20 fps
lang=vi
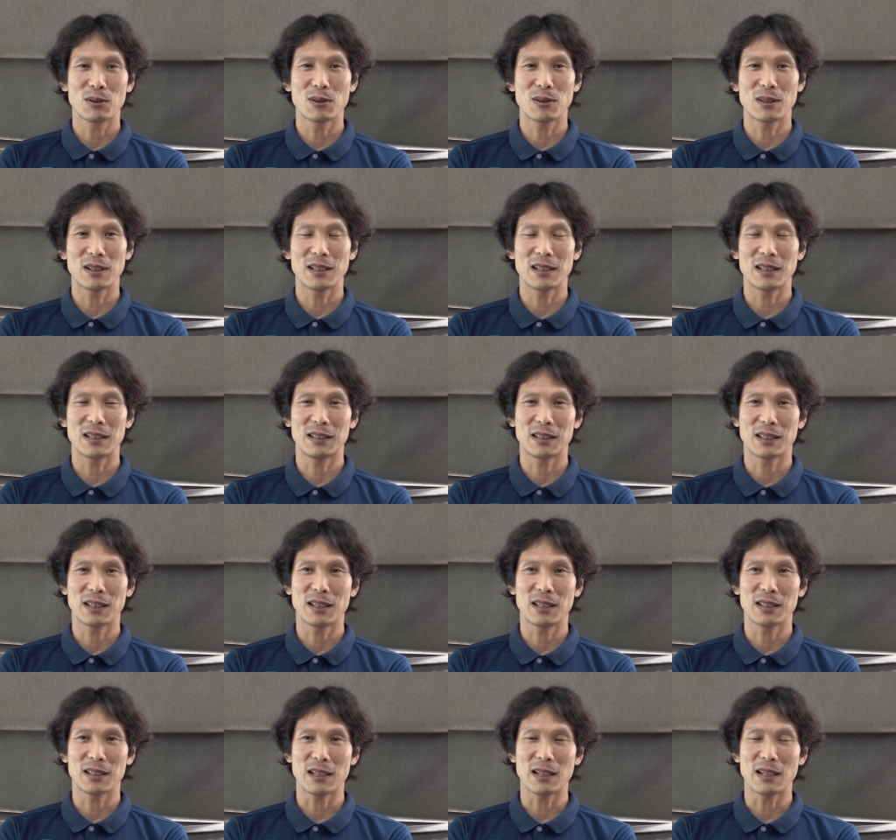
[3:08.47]
Tôi không biết rằng
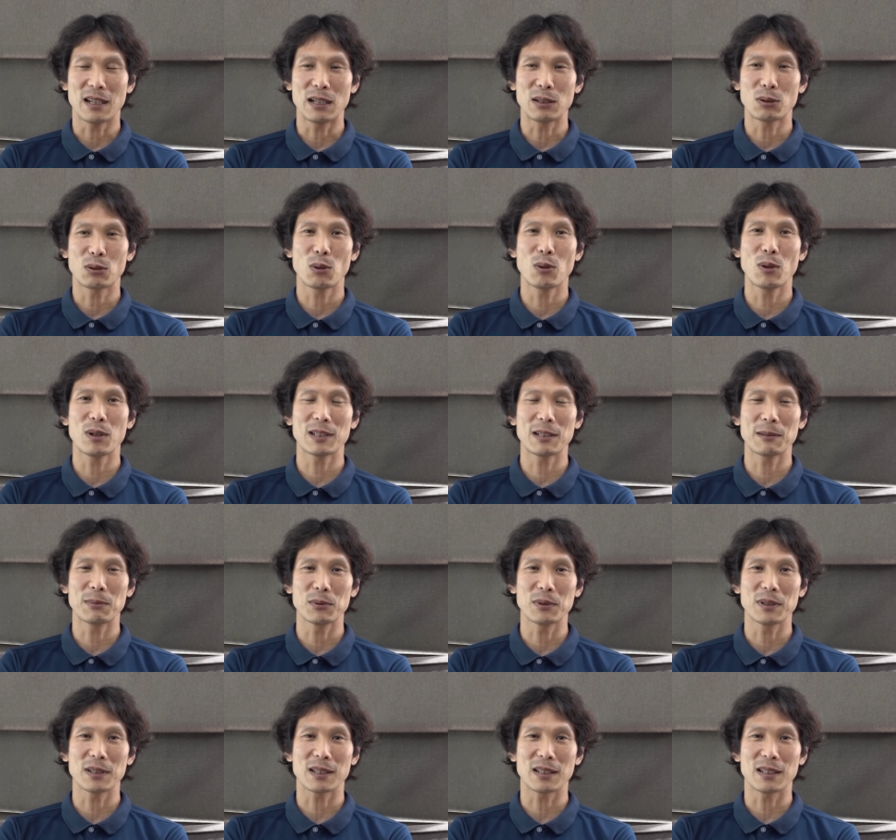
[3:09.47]
cầu thủ có hiểu hết
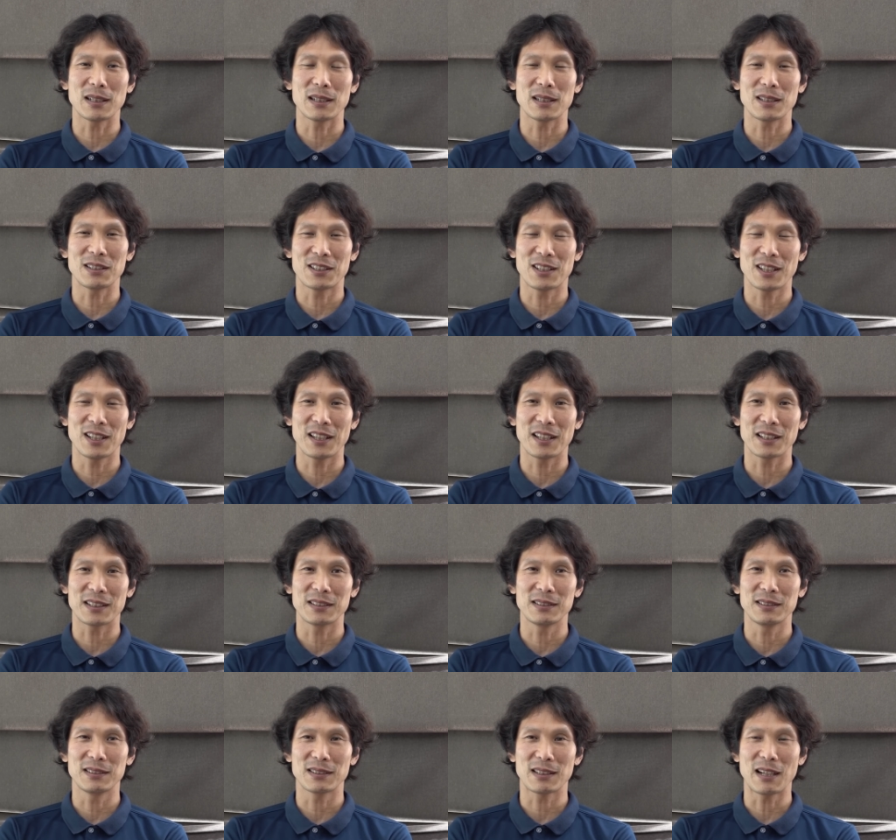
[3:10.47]
cảm xúc mà tôi muốn truyền
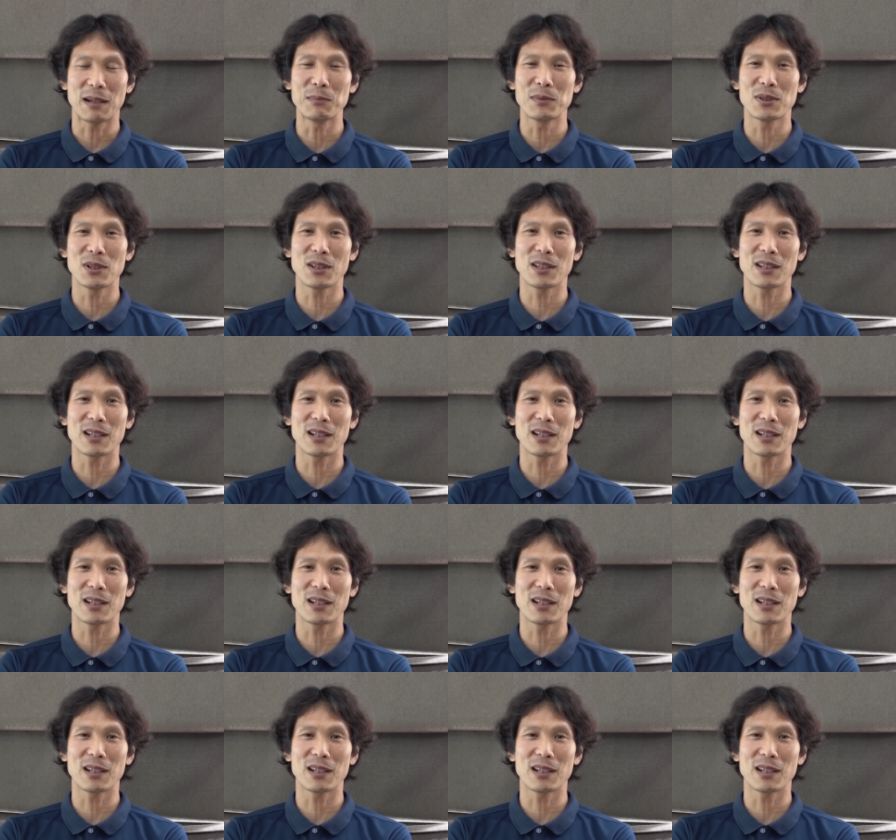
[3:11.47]
tải hay không.